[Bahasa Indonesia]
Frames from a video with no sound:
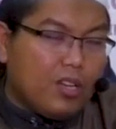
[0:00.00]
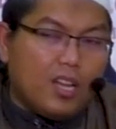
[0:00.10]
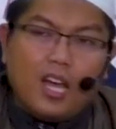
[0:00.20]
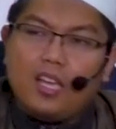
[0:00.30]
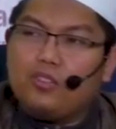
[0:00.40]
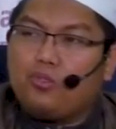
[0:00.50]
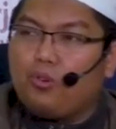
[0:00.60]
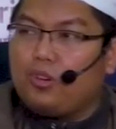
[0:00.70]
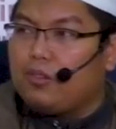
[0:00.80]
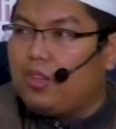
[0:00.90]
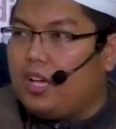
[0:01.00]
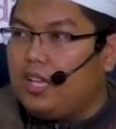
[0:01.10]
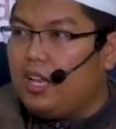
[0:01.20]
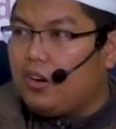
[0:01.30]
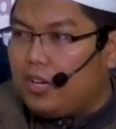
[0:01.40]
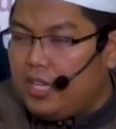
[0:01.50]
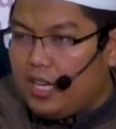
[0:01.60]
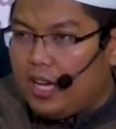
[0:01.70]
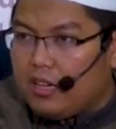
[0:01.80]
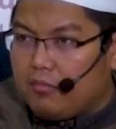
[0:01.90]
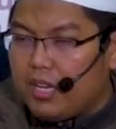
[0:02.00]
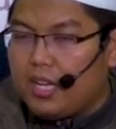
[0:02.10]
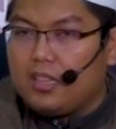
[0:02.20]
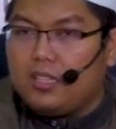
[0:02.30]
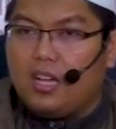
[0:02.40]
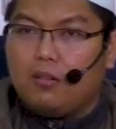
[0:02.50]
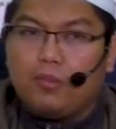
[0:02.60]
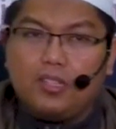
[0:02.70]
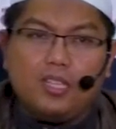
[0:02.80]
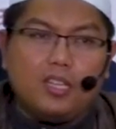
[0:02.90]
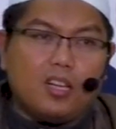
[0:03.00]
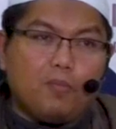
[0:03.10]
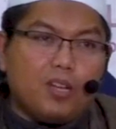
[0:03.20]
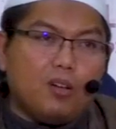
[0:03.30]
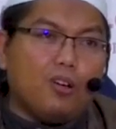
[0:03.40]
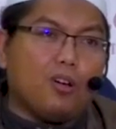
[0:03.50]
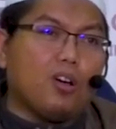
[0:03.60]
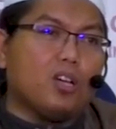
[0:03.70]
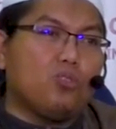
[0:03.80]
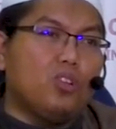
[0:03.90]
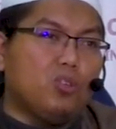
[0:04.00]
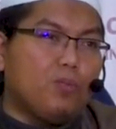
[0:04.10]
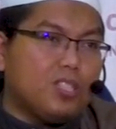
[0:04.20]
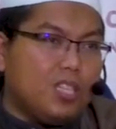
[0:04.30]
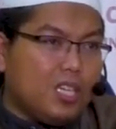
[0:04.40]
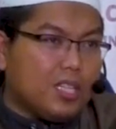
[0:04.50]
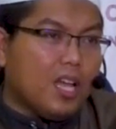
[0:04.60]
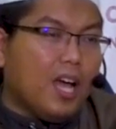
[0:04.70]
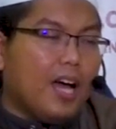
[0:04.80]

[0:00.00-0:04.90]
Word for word: La yadhkuruna Allah illa qalila. Mereka tidak berzikir kepada Allah kecuali cuma sedikit.